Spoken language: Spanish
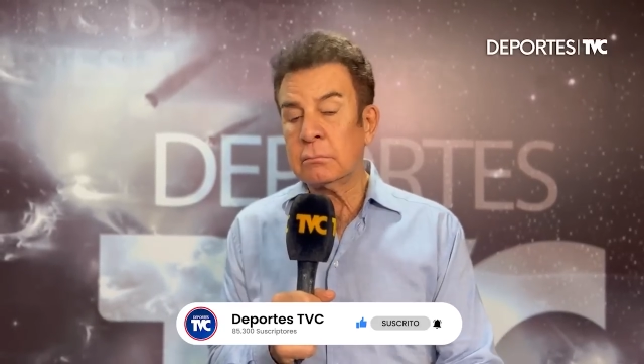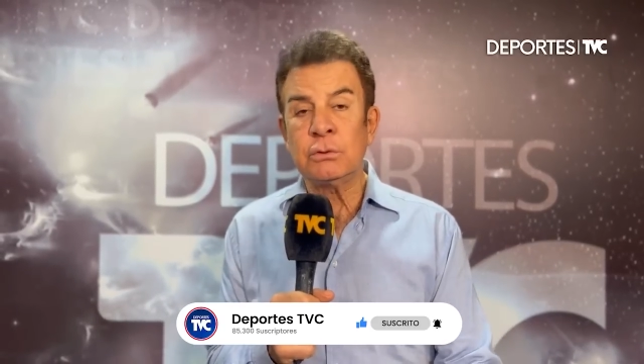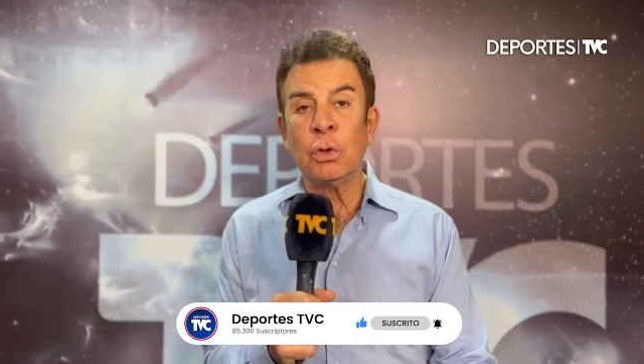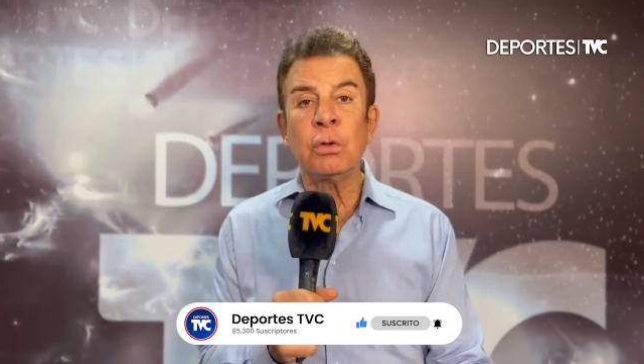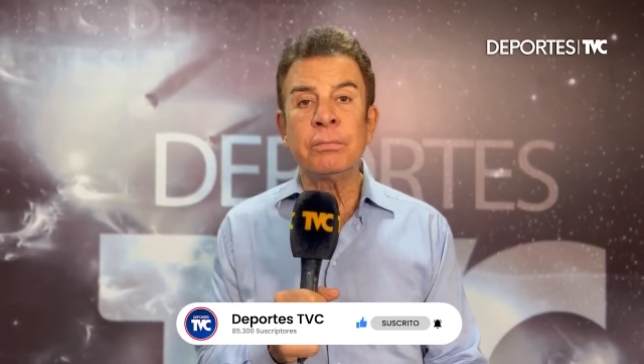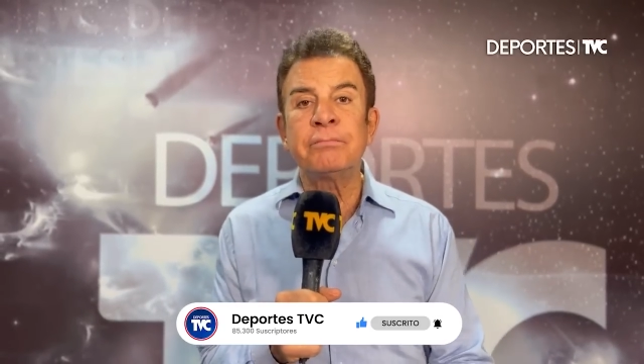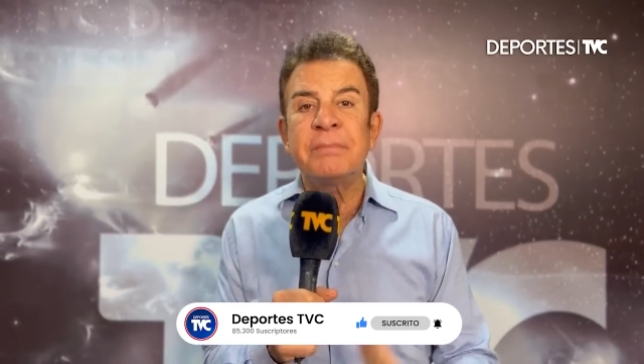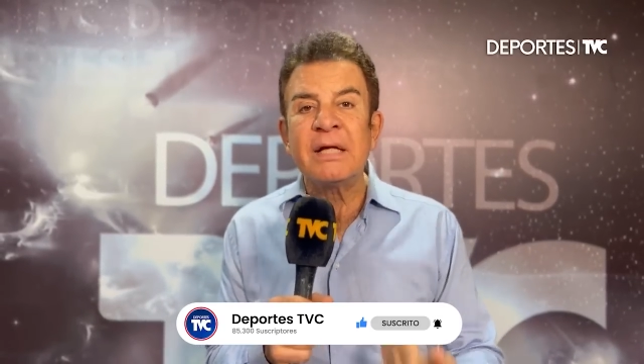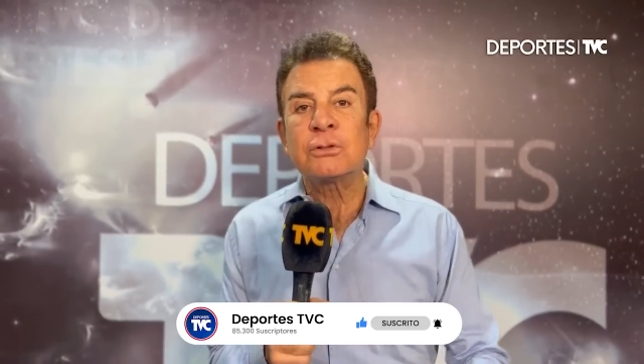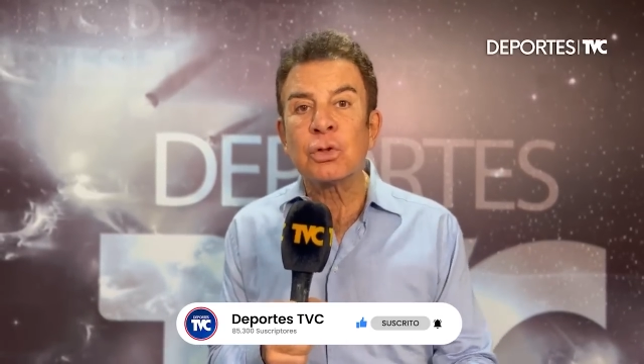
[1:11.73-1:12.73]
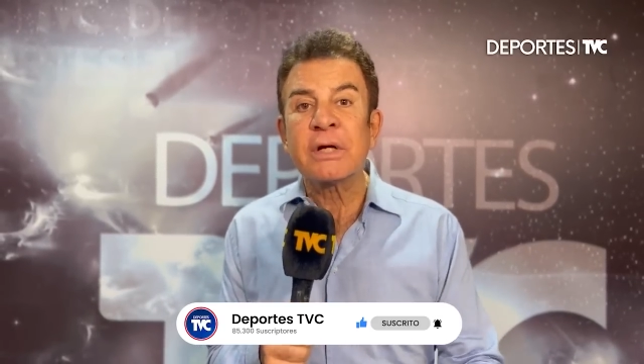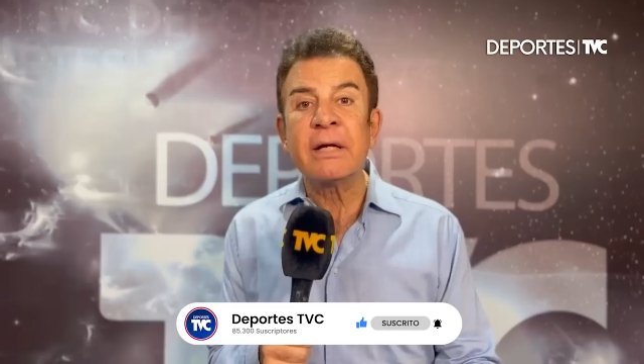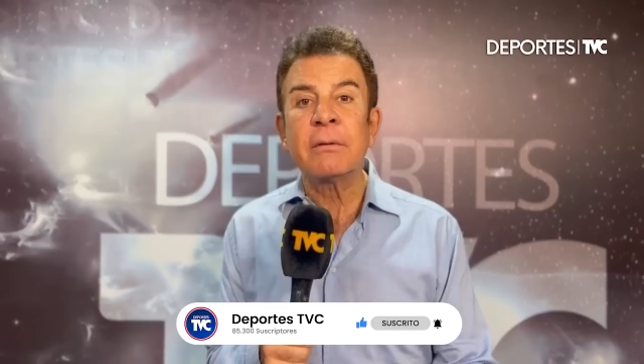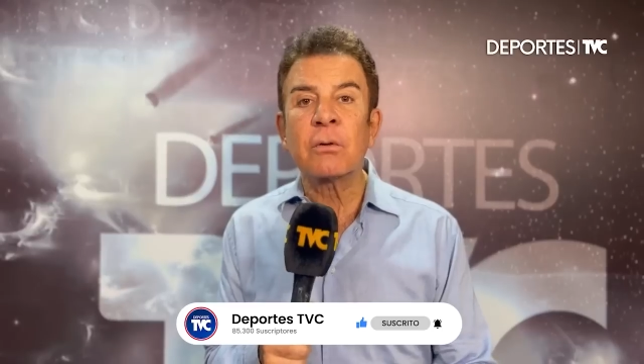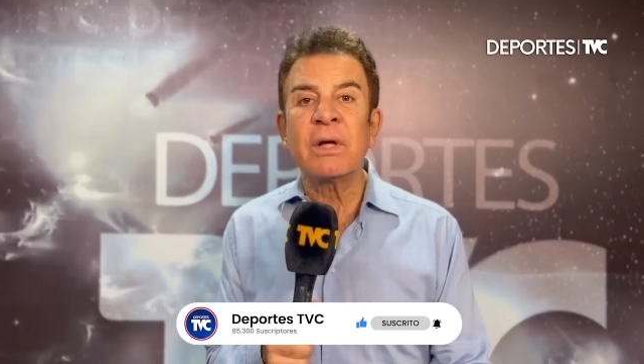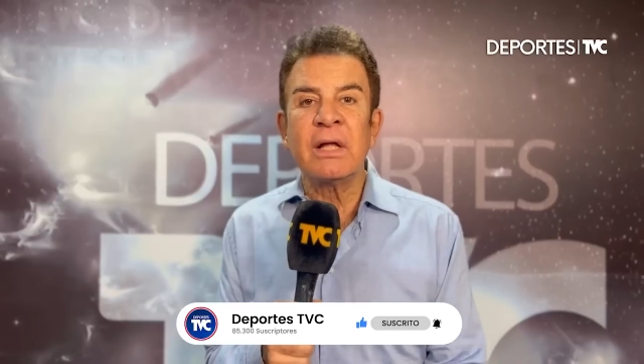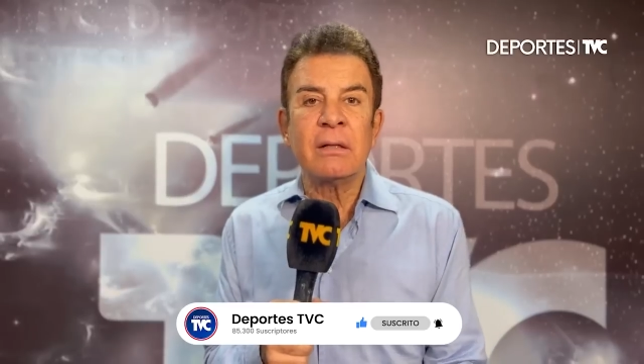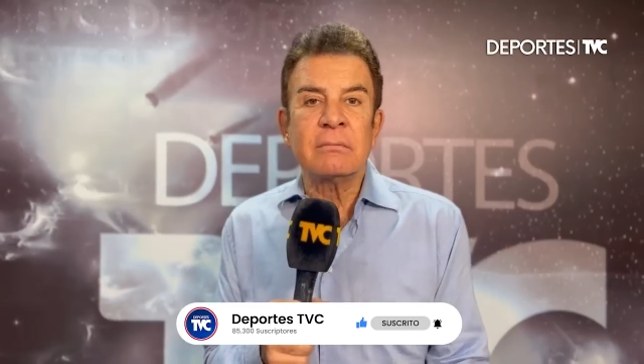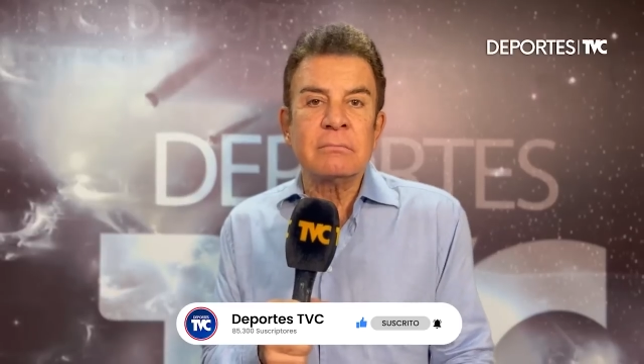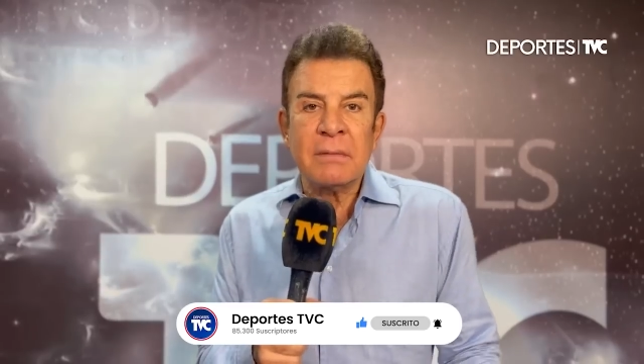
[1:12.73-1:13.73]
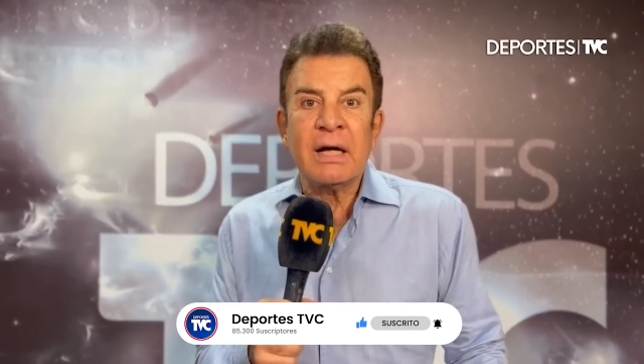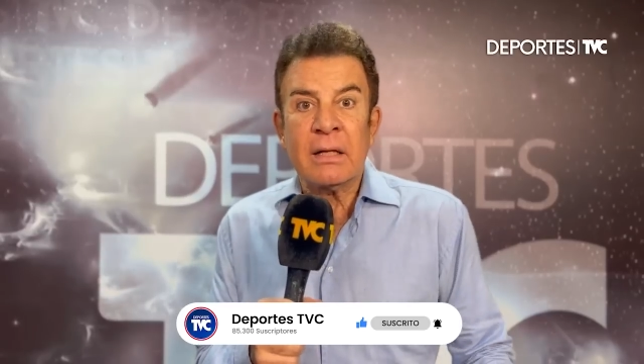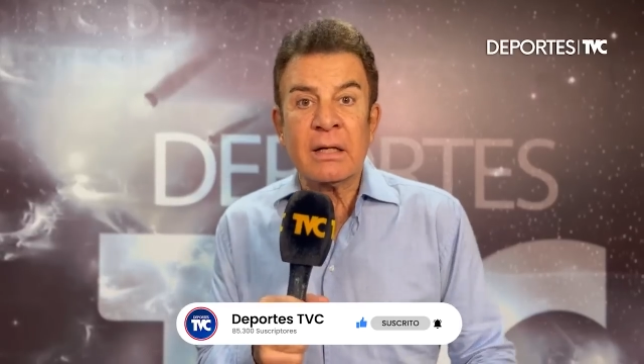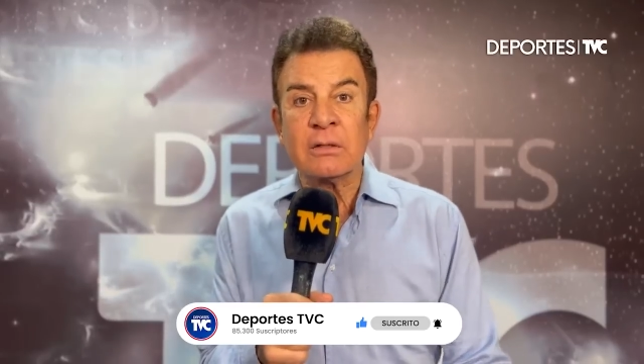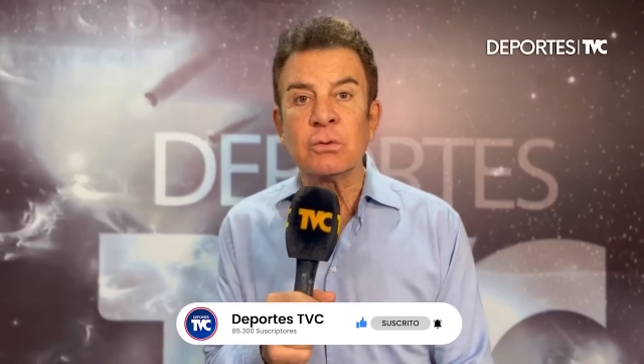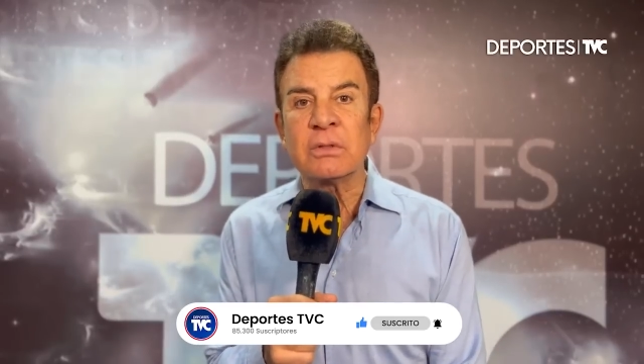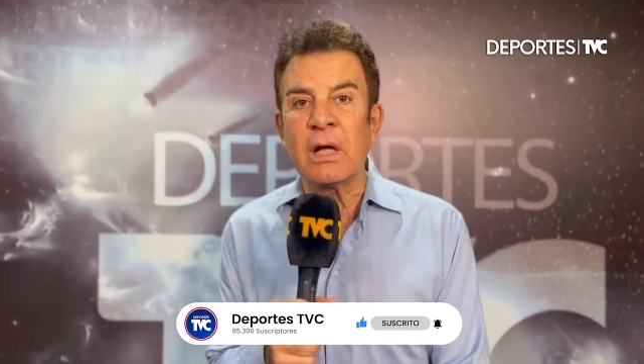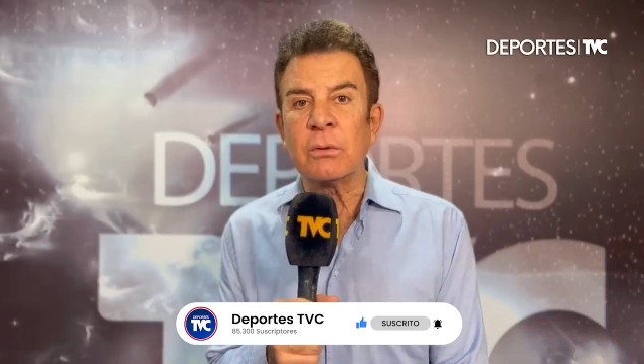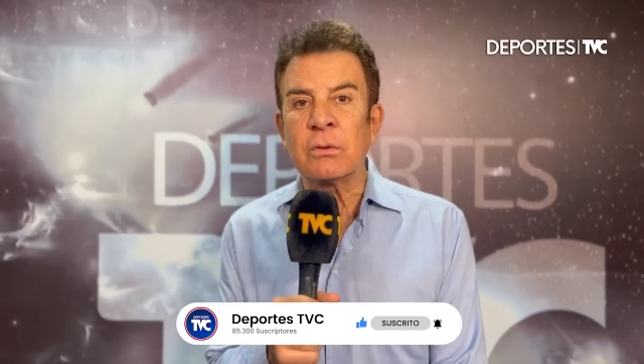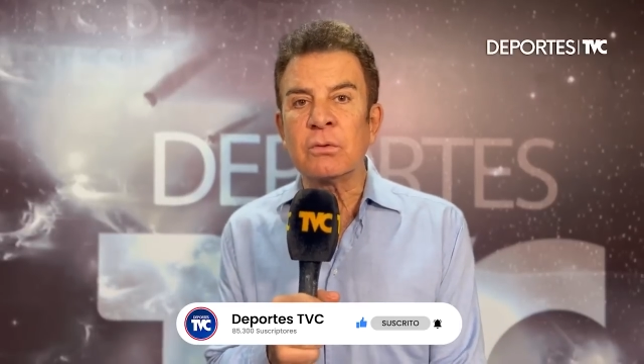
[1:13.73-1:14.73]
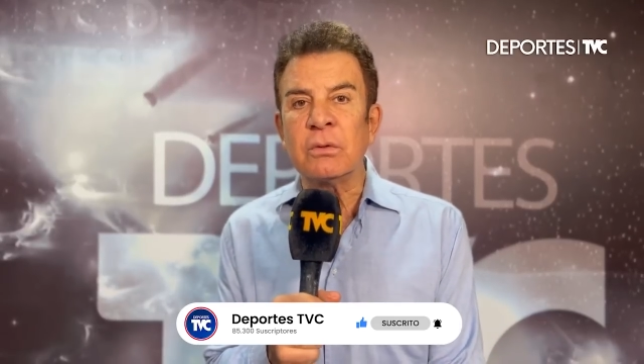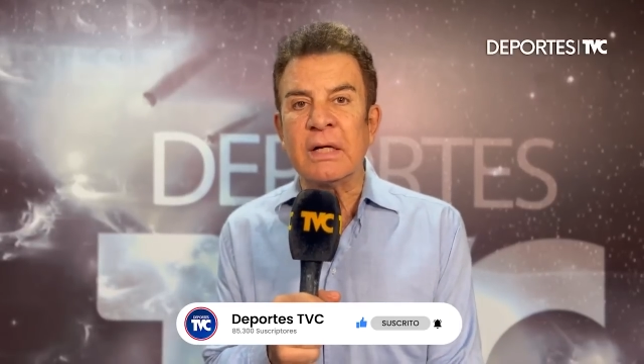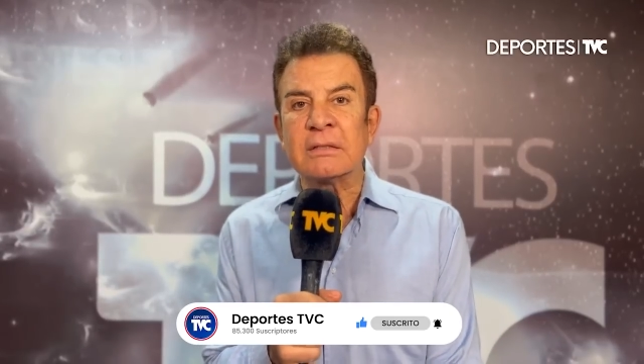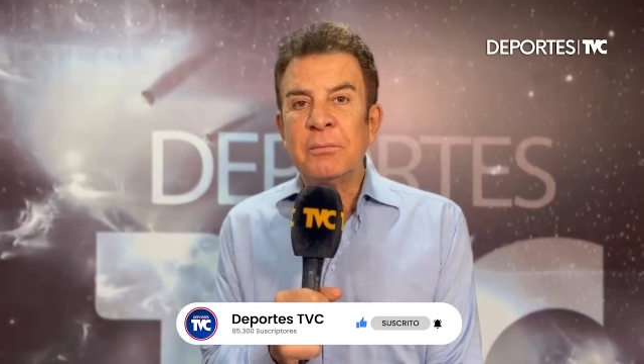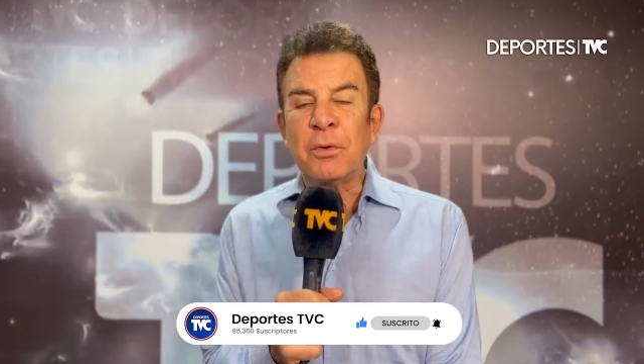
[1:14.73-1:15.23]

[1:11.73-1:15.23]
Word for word: Yo pienso que Rueda va a dar resultado en Honduras.